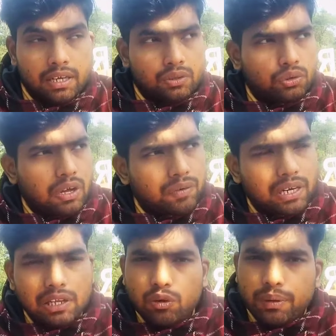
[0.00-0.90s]
तो
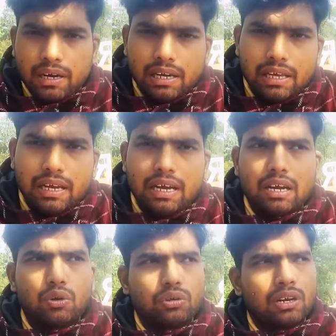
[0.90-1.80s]
डेफिनेटली वो पकड़ लेगा अगर
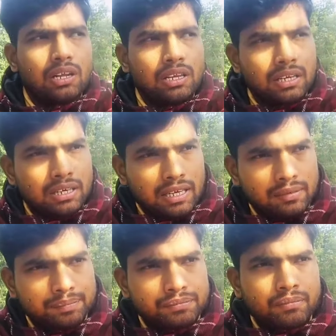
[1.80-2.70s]
डॉक्टर लीनियंट है
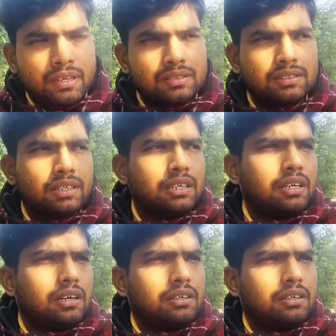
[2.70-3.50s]
जैसे कि